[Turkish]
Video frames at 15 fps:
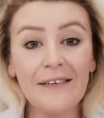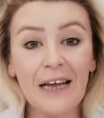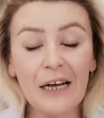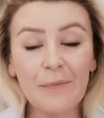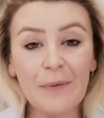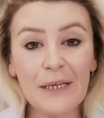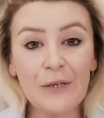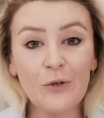
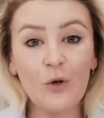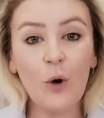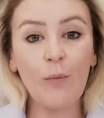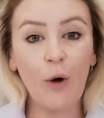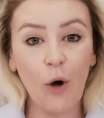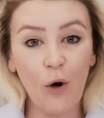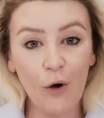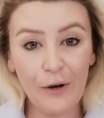Kaynak biliniyor
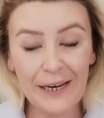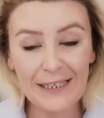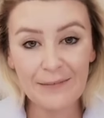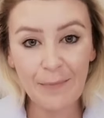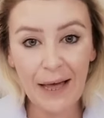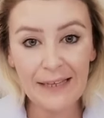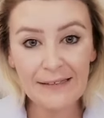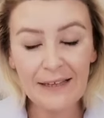mu?
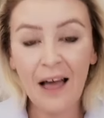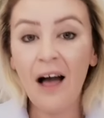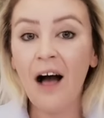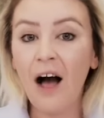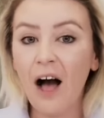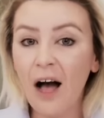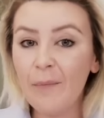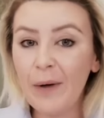Öğretmen.
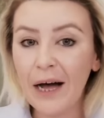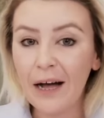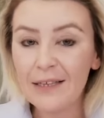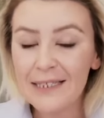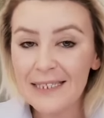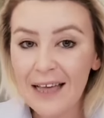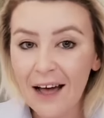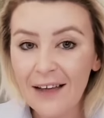
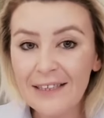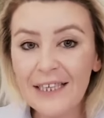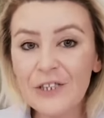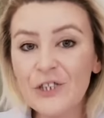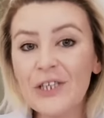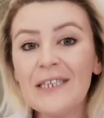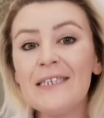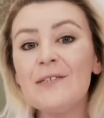Ama
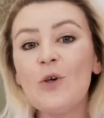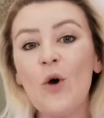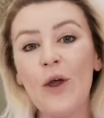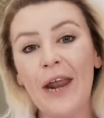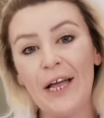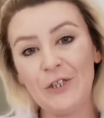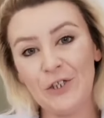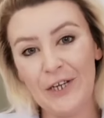sadece kız
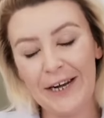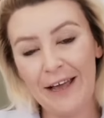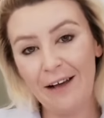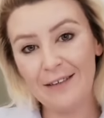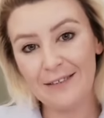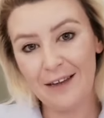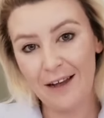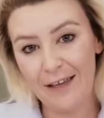öğrencilere
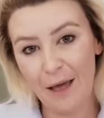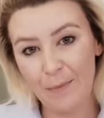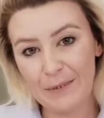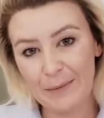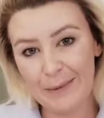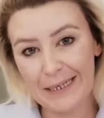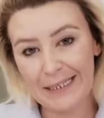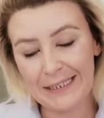hata
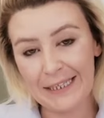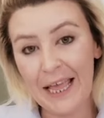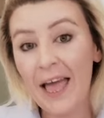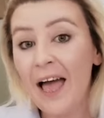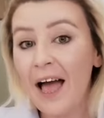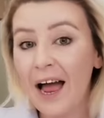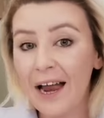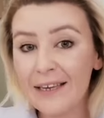yaptı bakın.
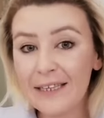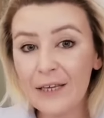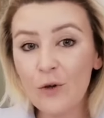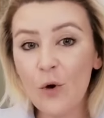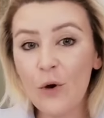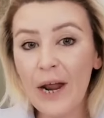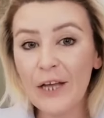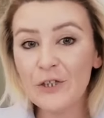
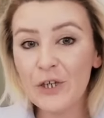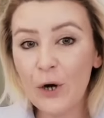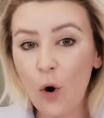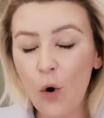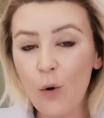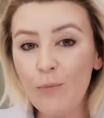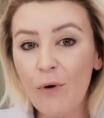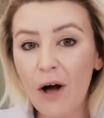Erkek öğrencilere
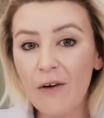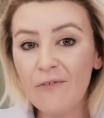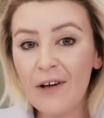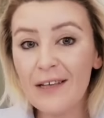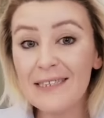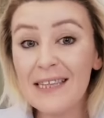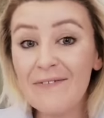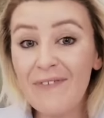10 puan
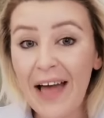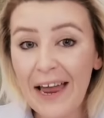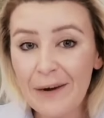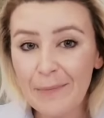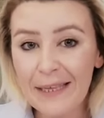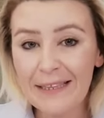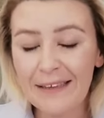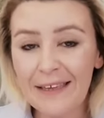fazla
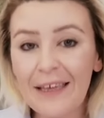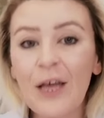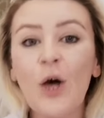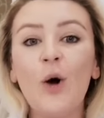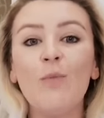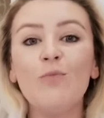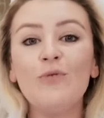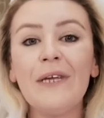vermedi.
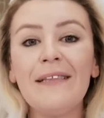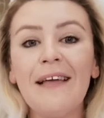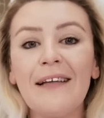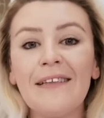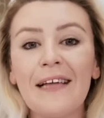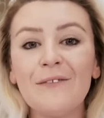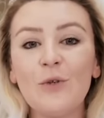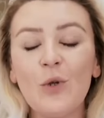Bu
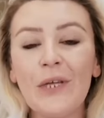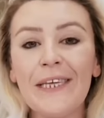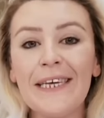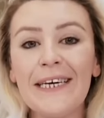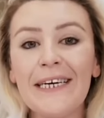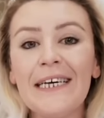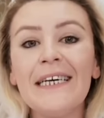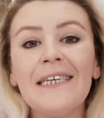nedenden
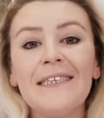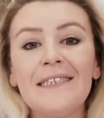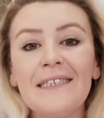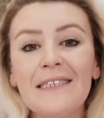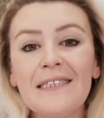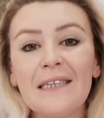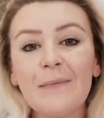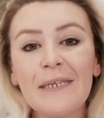dolayı
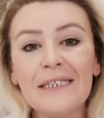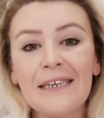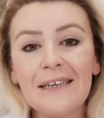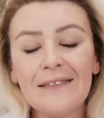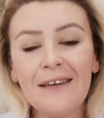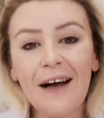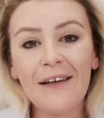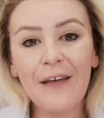sistematik
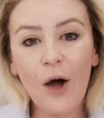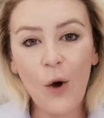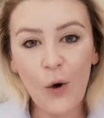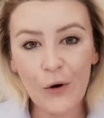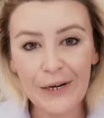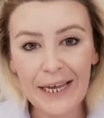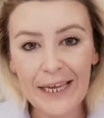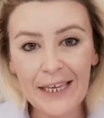hataya
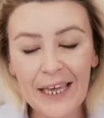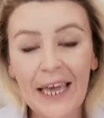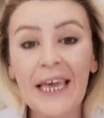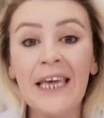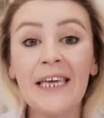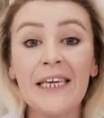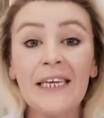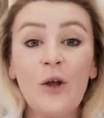örnek.
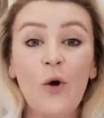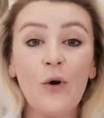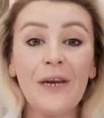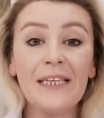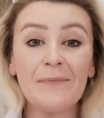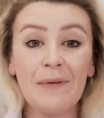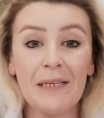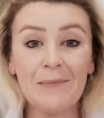Yine
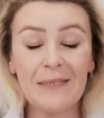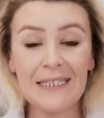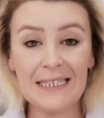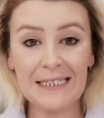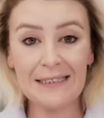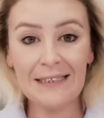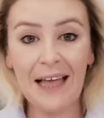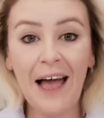
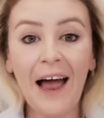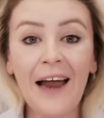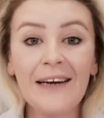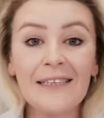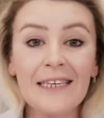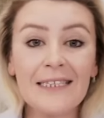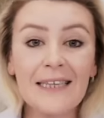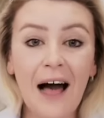öğretmenimizin
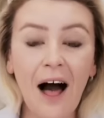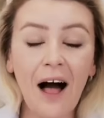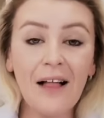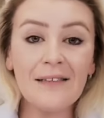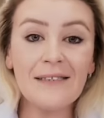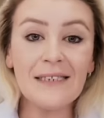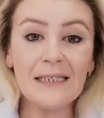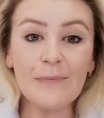herkese
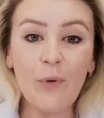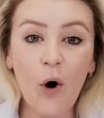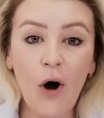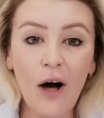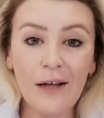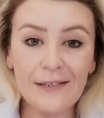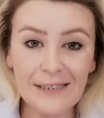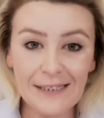aldığı
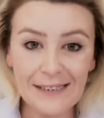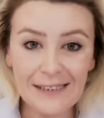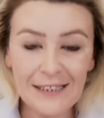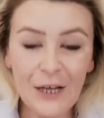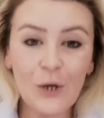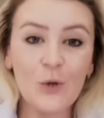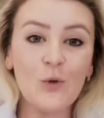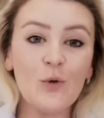
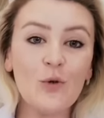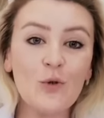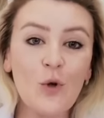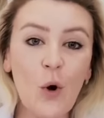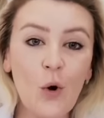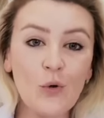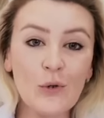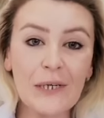puanın
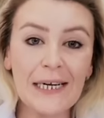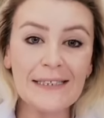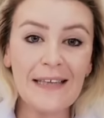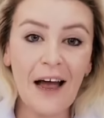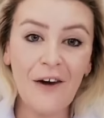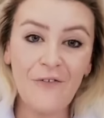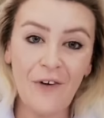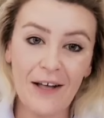%10'u
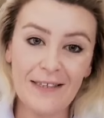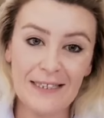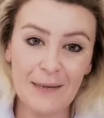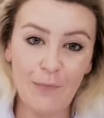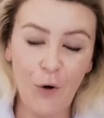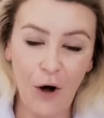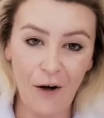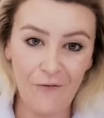kadar
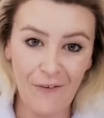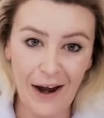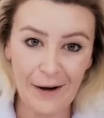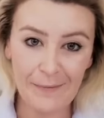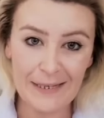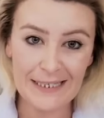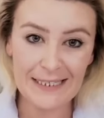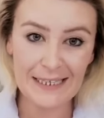fazla puan
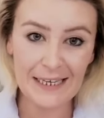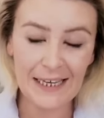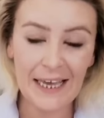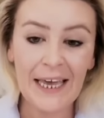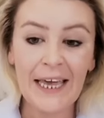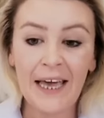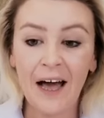vermesi.